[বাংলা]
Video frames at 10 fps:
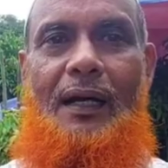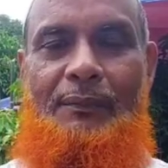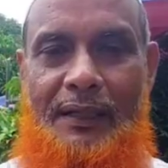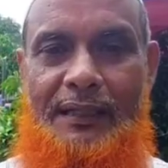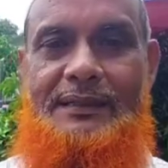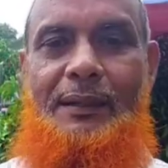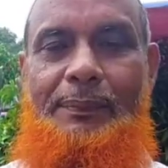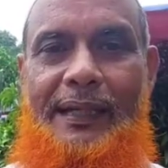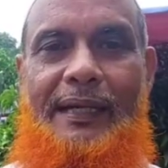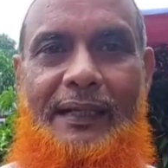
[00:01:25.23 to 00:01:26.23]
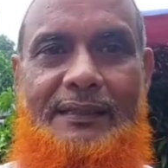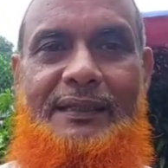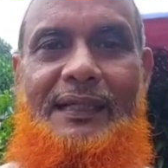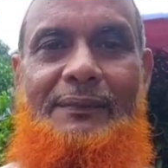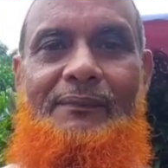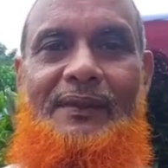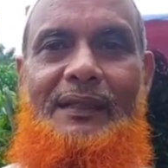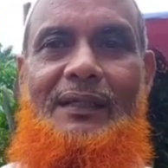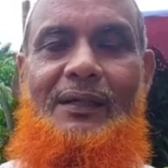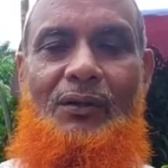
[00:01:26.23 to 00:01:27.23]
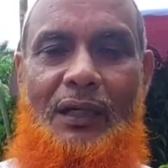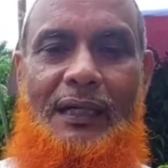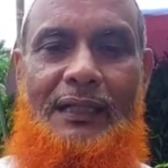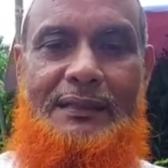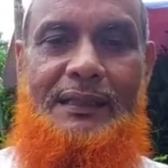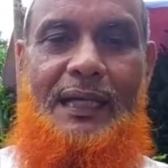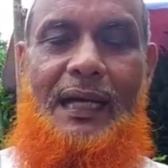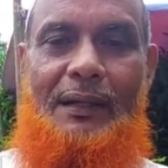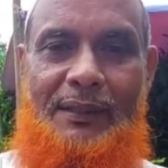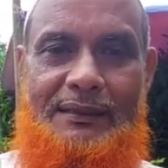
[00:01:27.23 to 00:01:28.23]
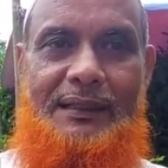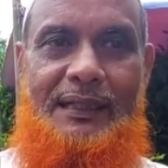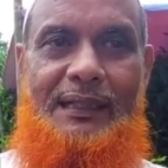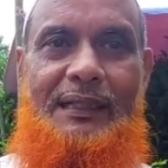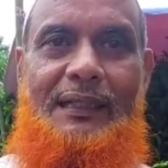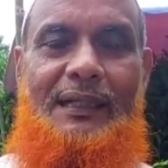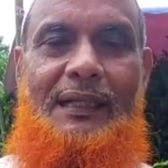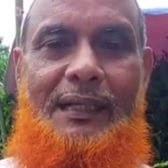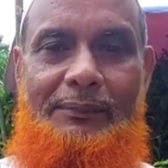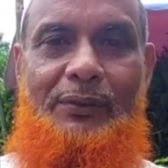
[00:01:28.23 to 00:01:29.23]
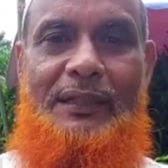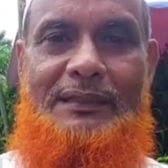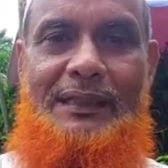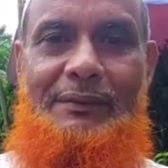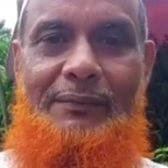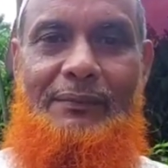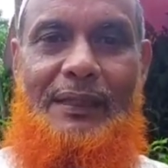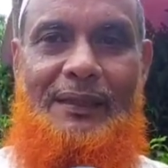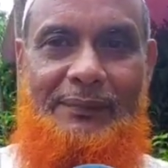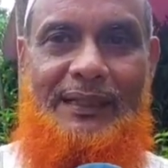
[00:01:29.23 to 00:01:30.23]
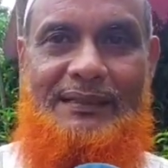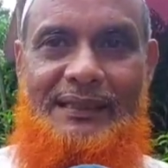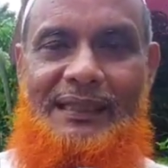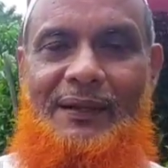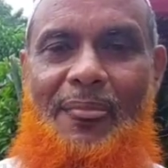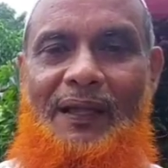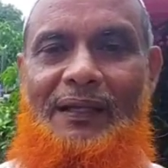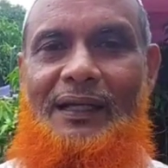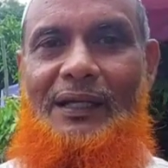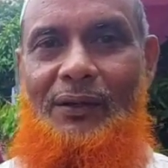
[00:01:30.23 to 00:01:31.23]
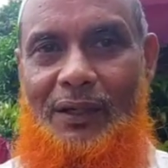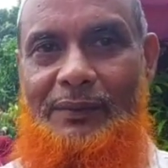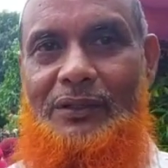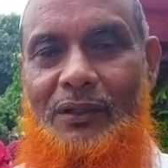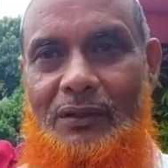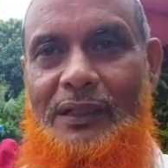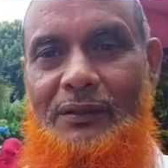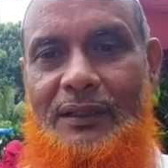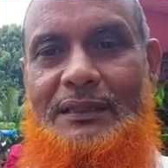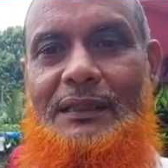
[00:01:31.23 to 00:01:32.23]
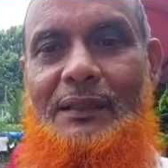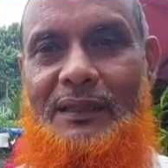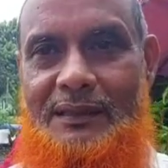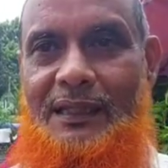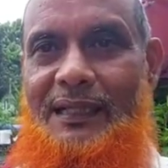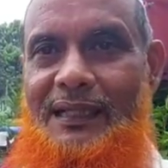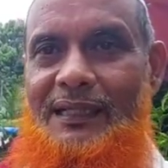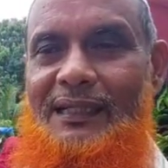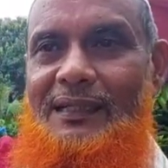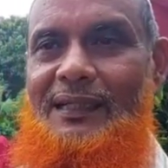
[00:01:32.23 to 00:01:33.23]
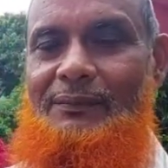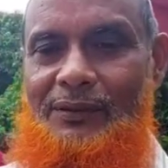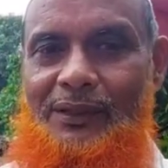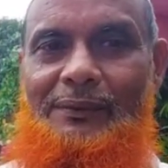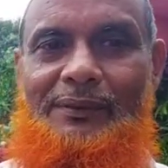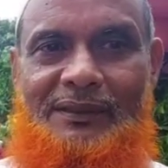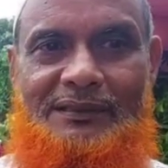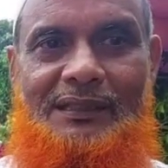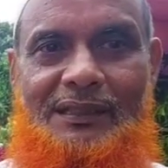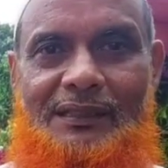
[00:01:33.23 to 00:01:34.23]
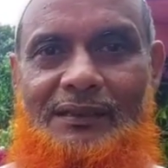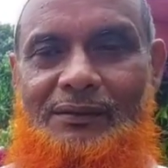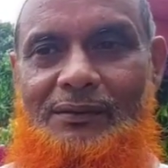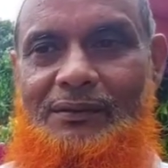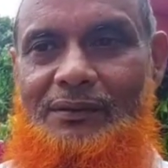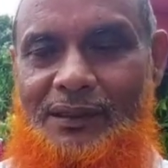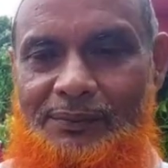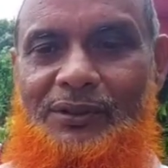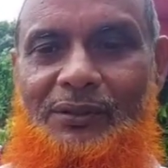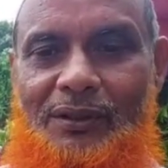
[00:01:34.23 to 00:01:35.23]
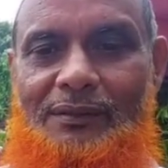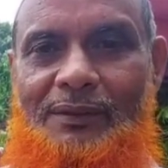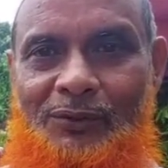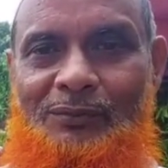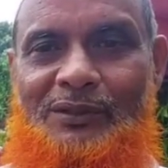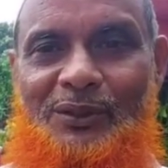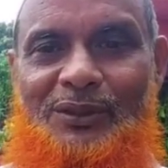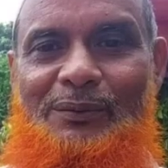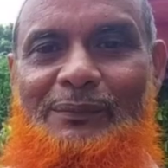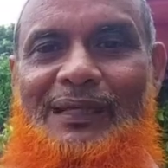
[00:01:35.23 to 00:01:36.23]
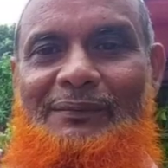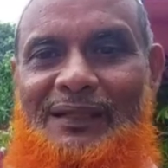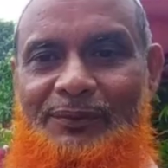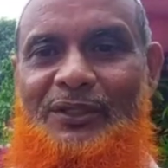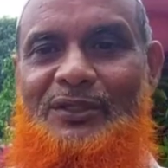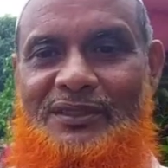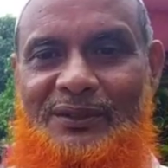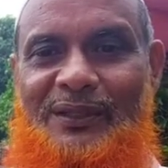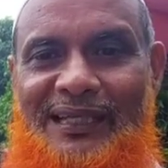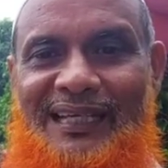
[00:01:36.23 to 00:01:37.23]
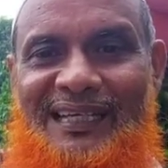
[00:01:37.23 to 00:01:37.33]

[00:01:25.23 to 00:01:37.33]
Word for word: আমরা আছে পেয়ারা আছে কলা আছে আম আছে লেবু আছে বাদামি আছে এগুলো আমি শখ করেই করেছি আমার ছেলে আমার ওয়াইফ আমার ছেলে ওয়াইফ সহ আমার বৌমা সহ সবাই মিলে আমরা পরিচর্যা করি